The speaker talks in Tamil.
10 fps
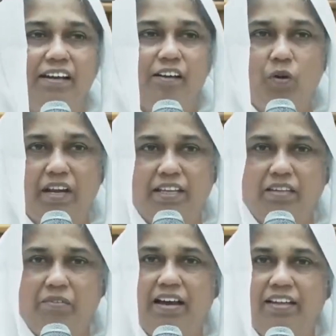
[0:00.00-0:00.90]
உங்களுக்கு
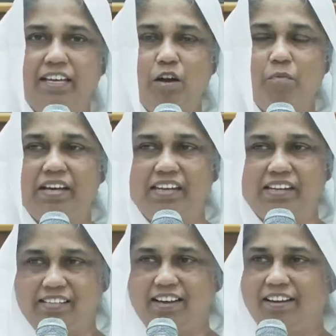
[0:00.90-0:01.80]
அந்த வியாதிலாம்
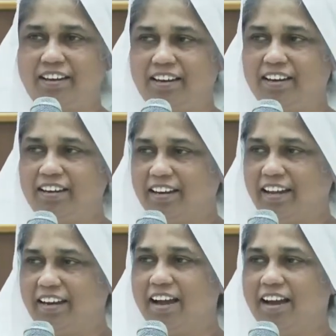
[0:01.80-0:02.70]
மாறிடுச்சா நல்லா
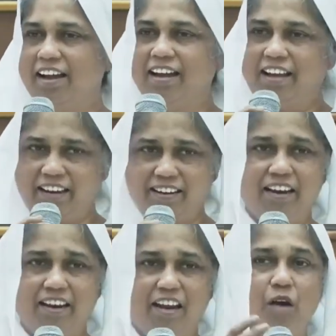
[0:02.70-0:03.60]
இருக்கிறீங்களா
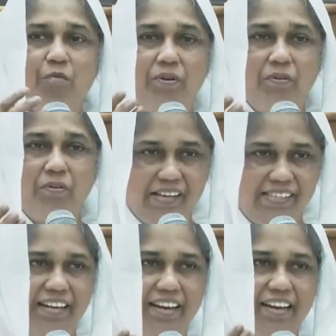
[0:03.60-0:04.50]
என்றெல்லாம் ஒருவேளை
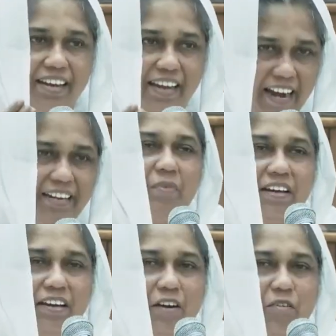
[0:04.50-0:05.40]
சிலர் கேட்காமல்
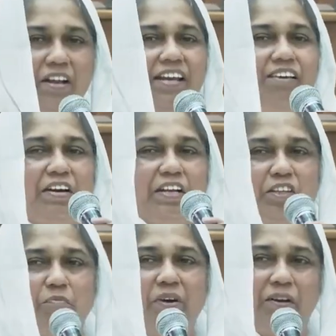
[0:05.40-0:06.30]
இருக்கலாம் உடனே
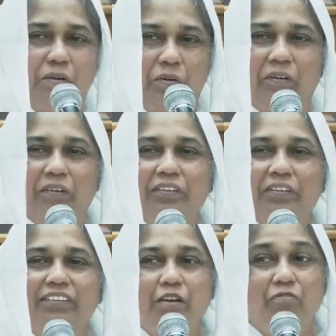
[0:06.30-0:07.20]
வருத்தமாக இருக்கும்
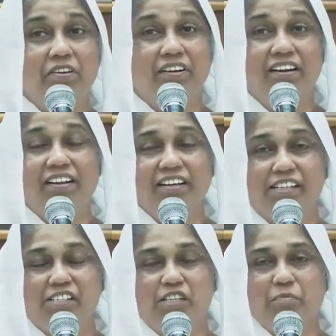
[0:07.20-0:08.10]
இவ்வளோ நாள் நான்
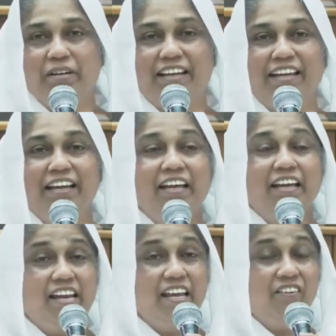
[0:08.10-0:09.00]
கஷ்டப்பட்டேன்
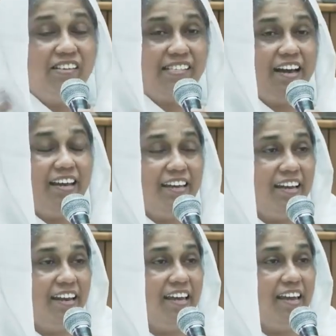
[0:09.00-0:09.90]
என்னை
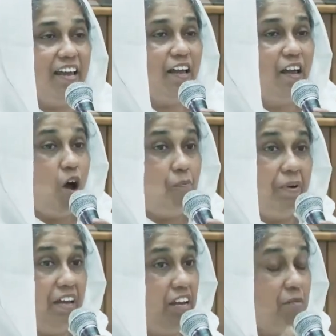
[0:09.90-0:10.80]
விசாரிக்கலையே அப்போ
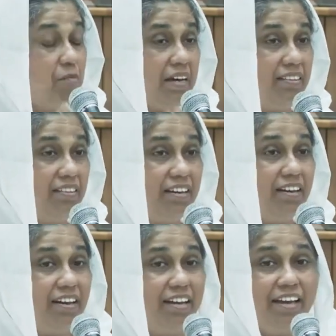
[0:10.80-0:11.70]
என்னையை
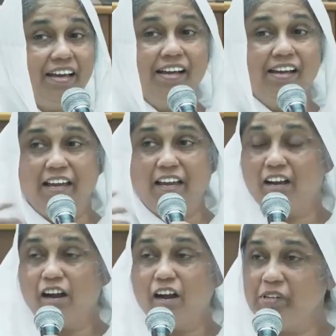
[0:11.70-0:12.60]
மறந்துட்டாங்களே
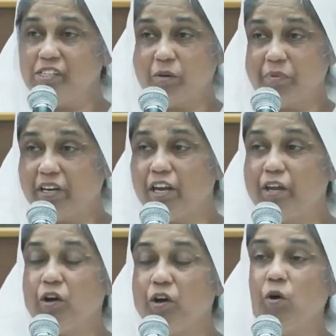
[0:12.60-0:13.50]
எனக்காக இப்போ
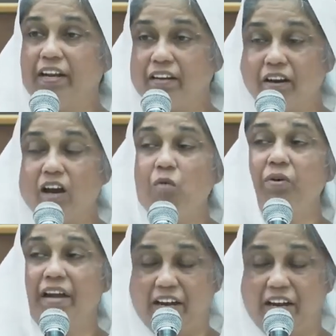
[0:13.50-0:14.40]
ஜெபிக்கலையோ என்றெல்லாம்
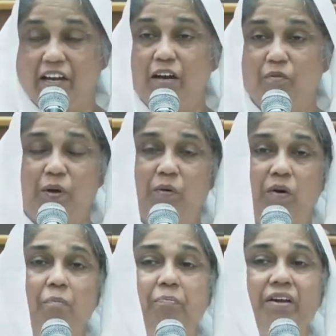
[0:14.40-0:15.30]
உங்கள் எண்ணங்கள் வரும்
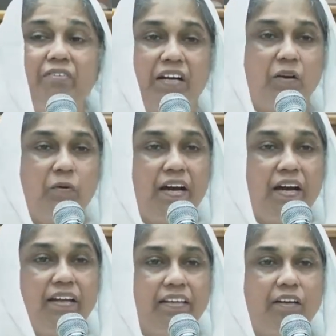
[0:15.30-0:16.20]
அப்படி
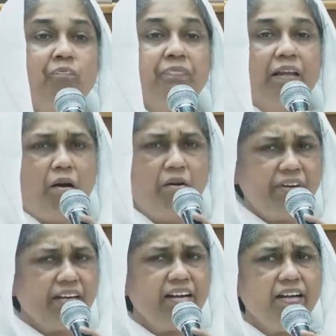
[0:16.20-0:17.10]
வரக்கூடாது
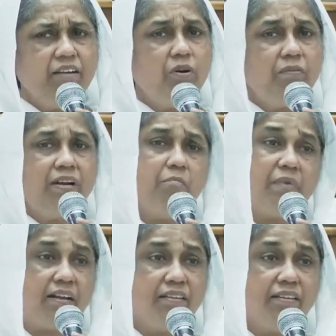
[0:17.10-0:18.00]
அவர்கள் ஒருவேளை
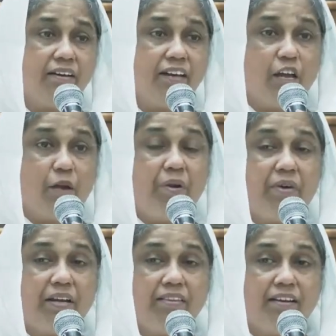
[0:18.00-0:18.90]
மறந்துருக்கலாம் எப்படி
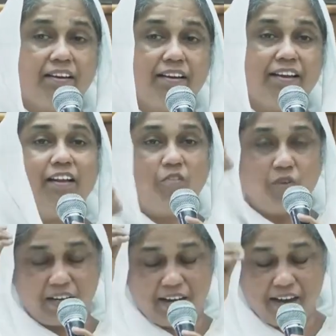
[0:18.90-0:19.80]
மறந்துருக்கலாம்
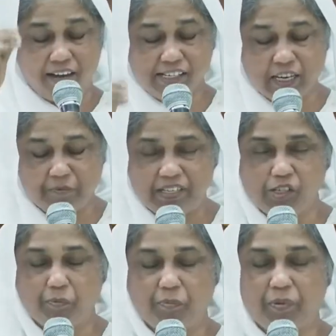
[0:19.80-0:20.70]
உங்களுக்காக
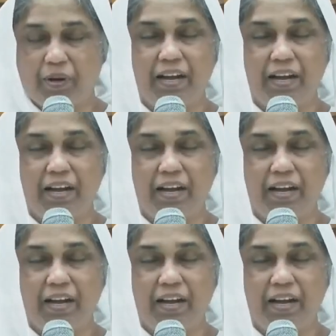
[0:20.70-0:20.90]
ஜபிச்சிருப்பாங்க